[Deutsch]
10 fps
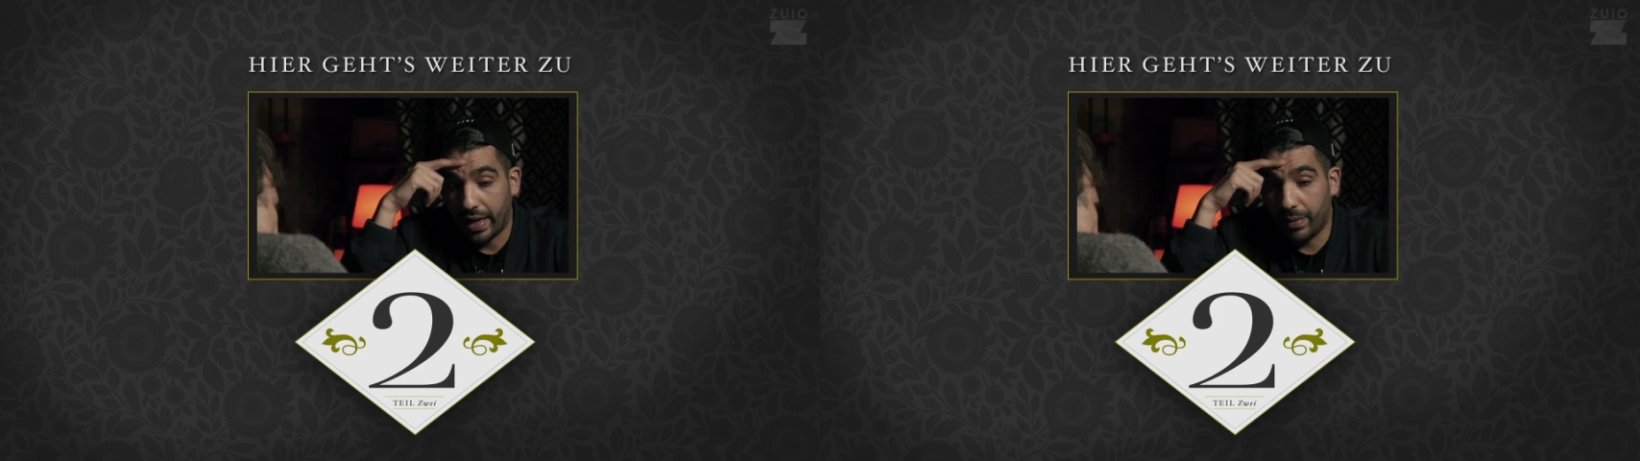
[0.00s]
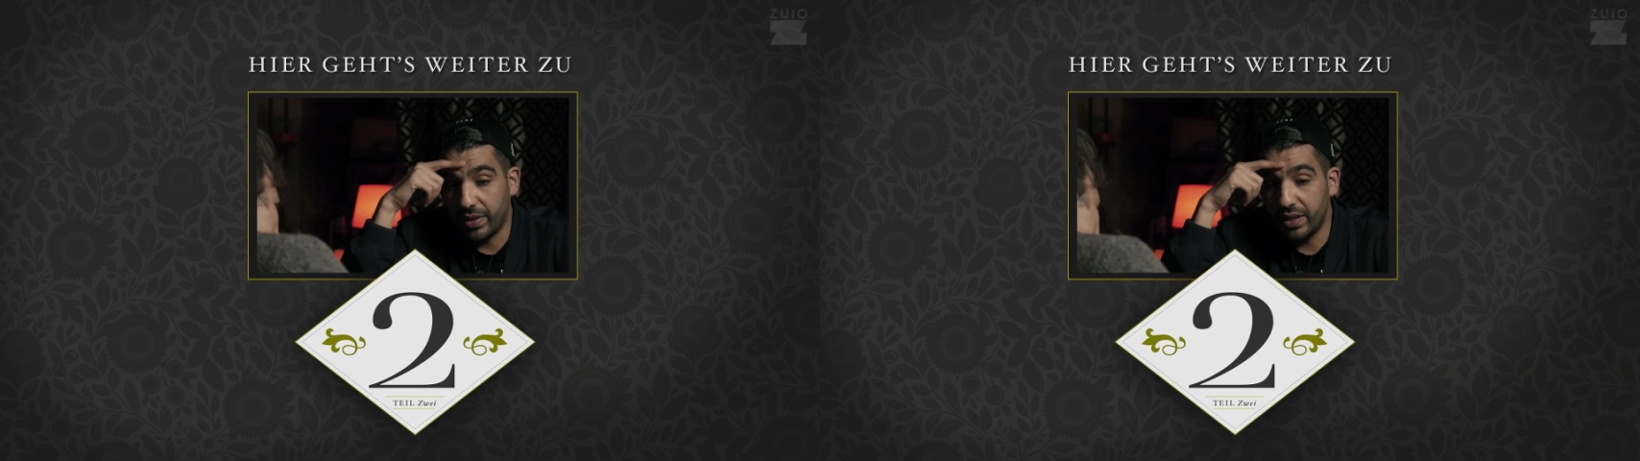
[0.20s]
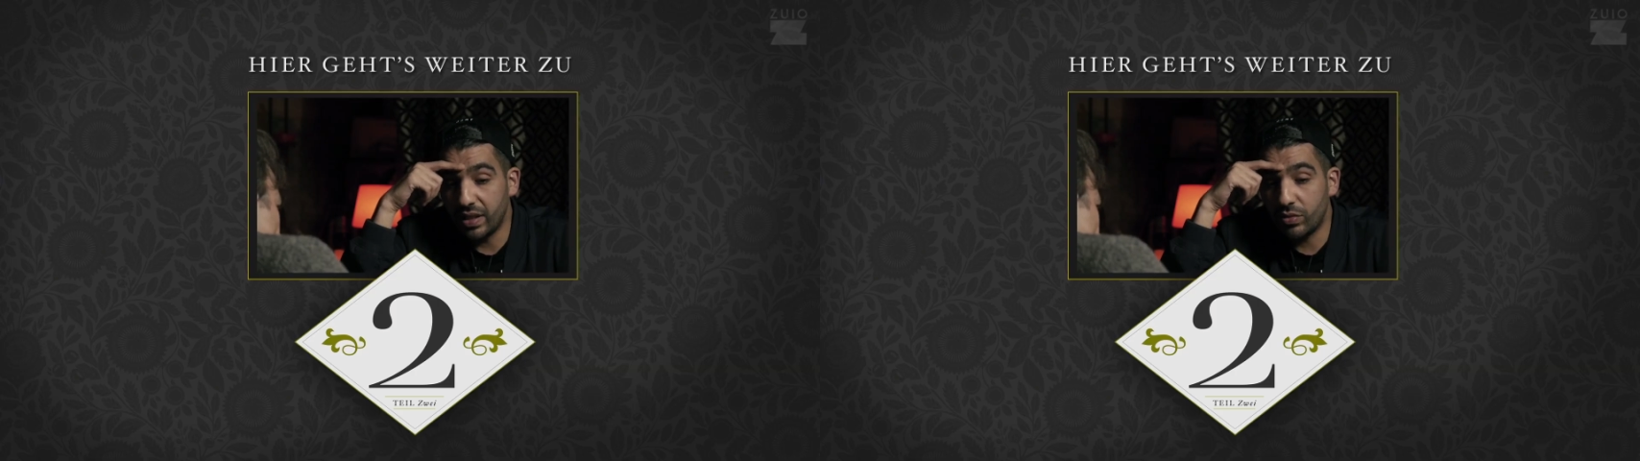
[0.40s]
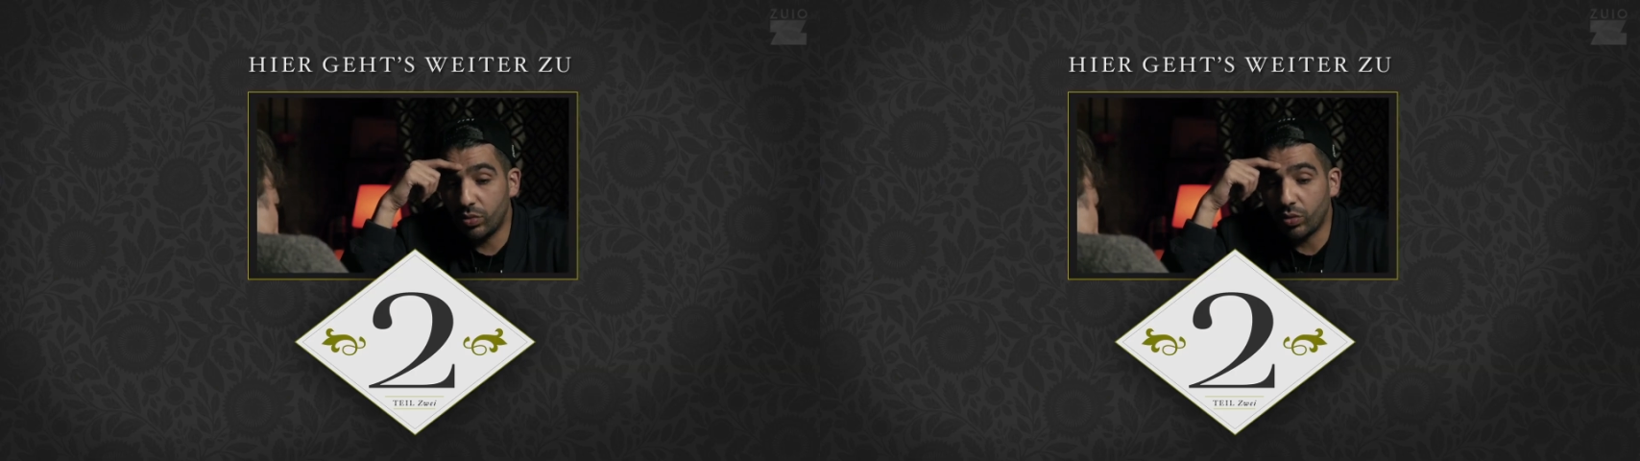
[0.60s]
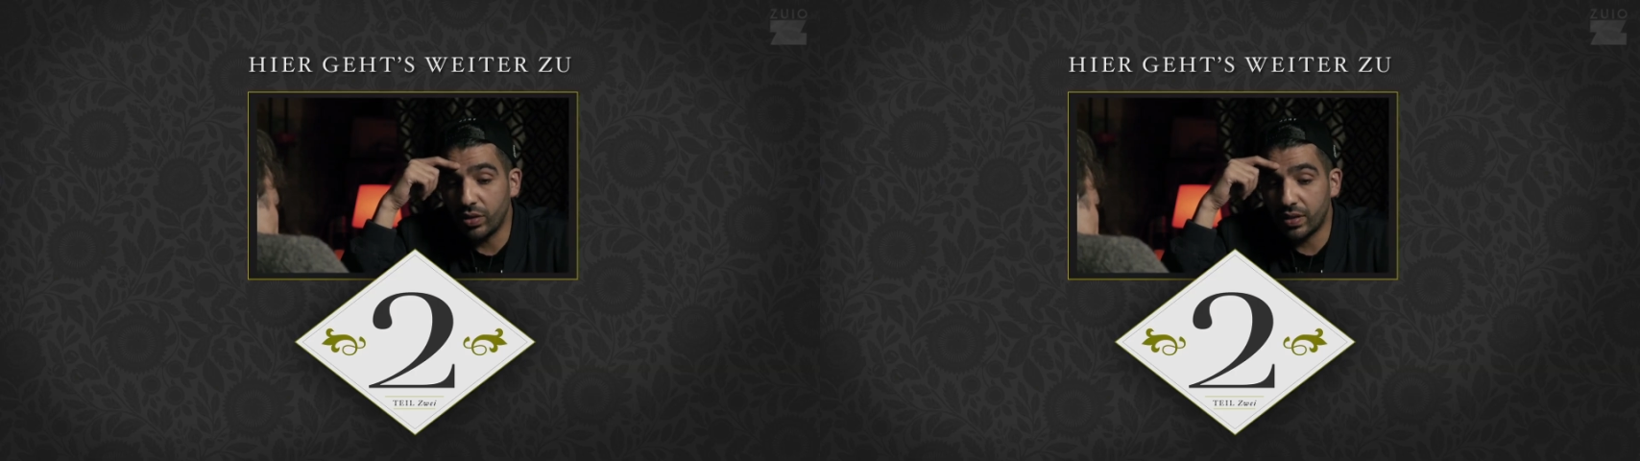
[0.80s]
Aber
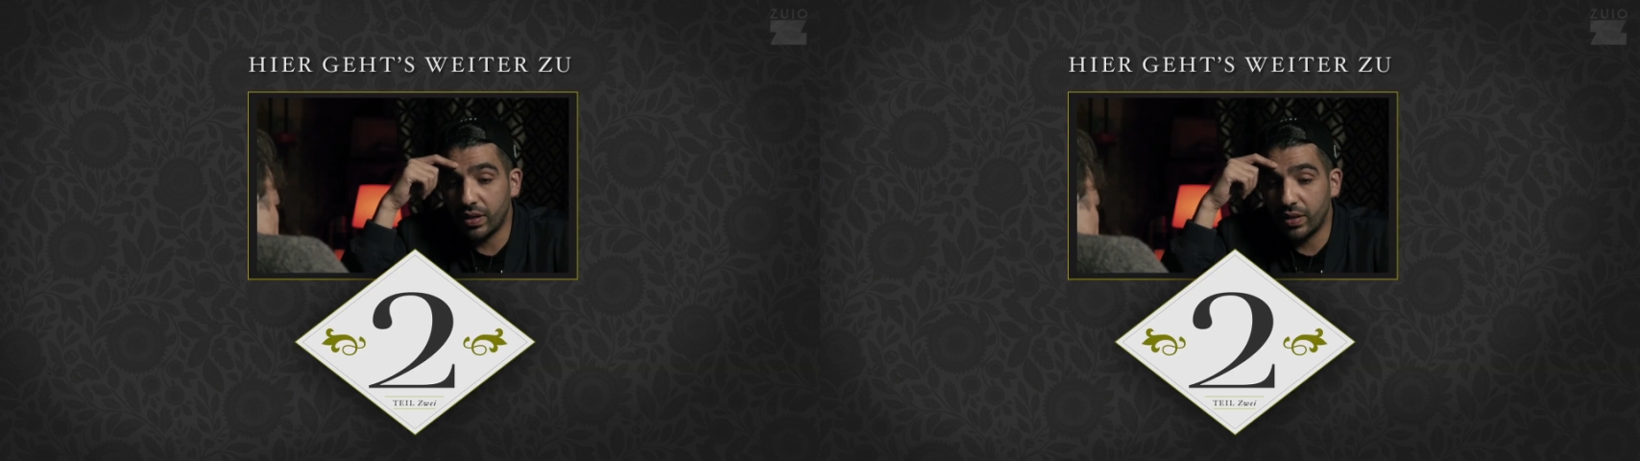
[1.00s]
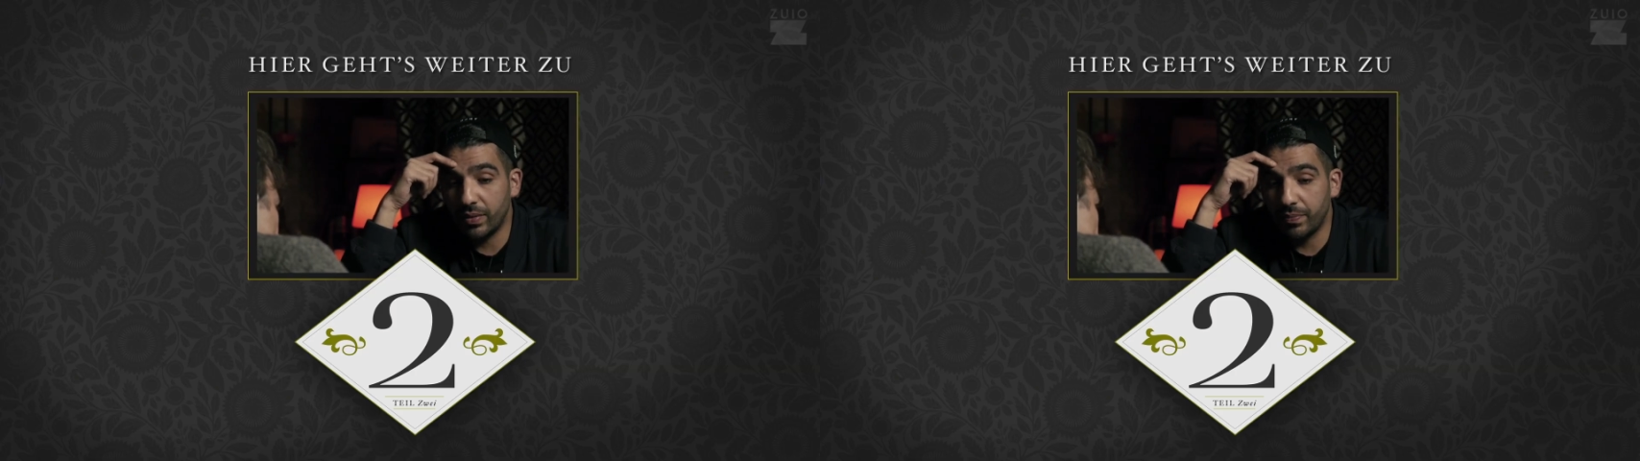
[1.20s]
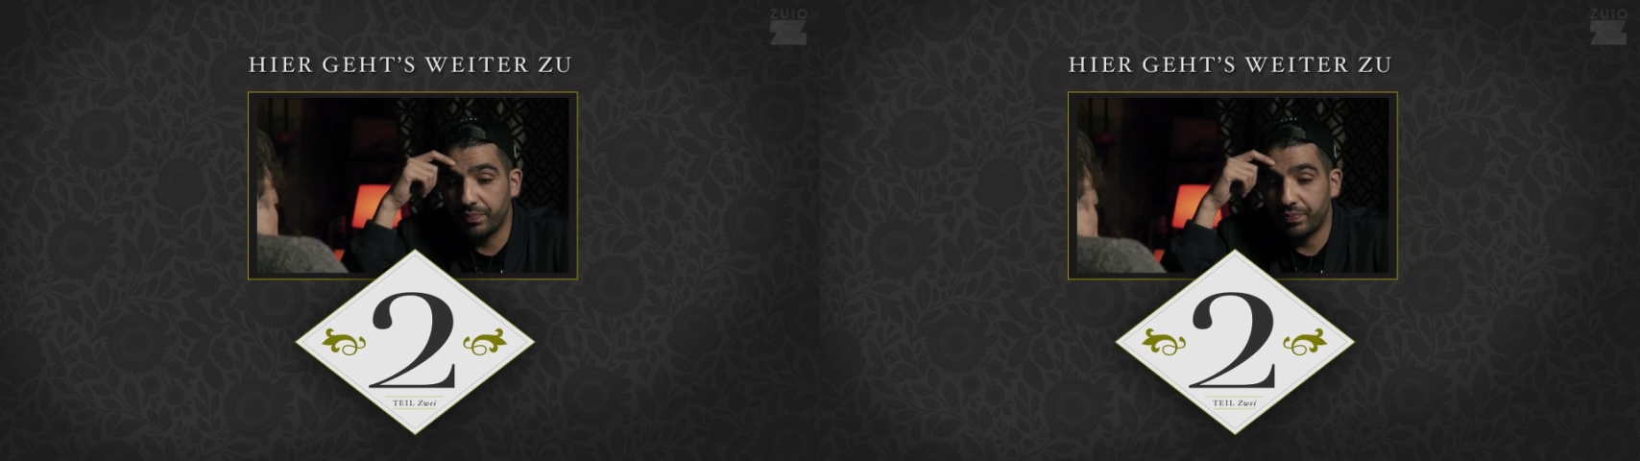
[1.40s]
nichtsdestotrotz äh,